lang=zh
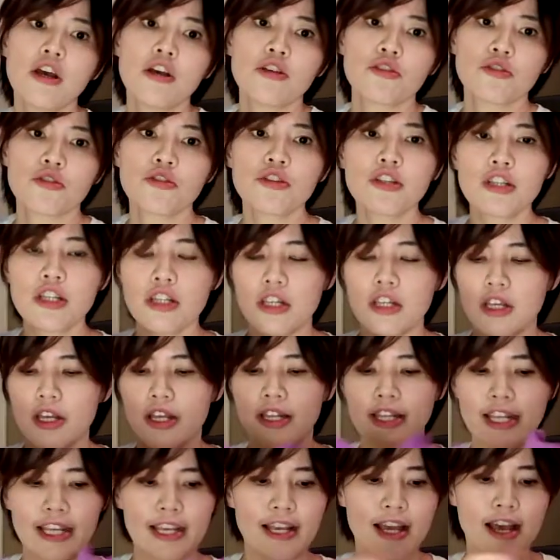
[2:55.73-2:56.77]
就是
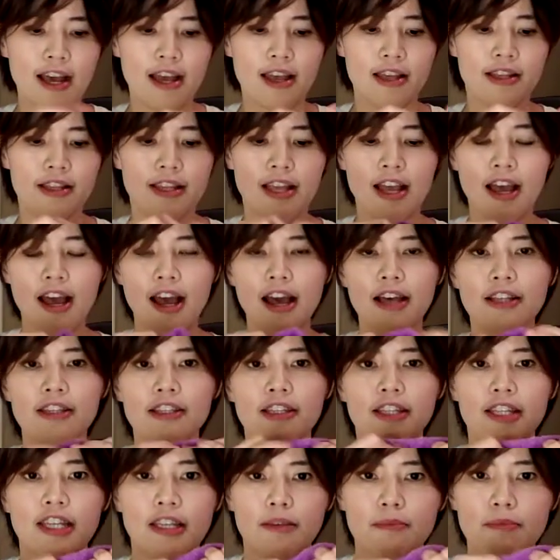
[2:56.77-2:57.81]
你看它的
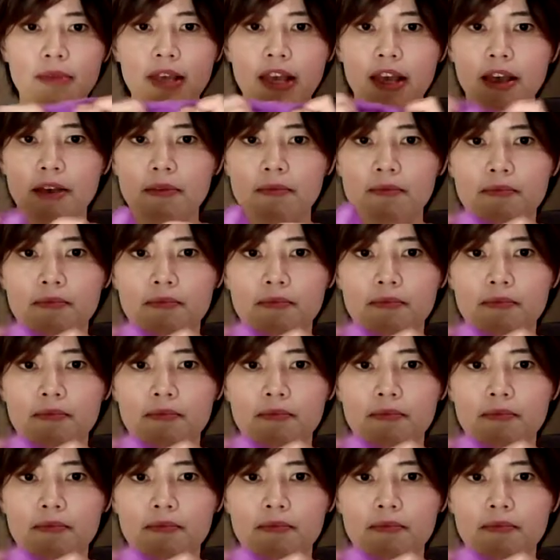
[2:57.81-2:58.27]
里面，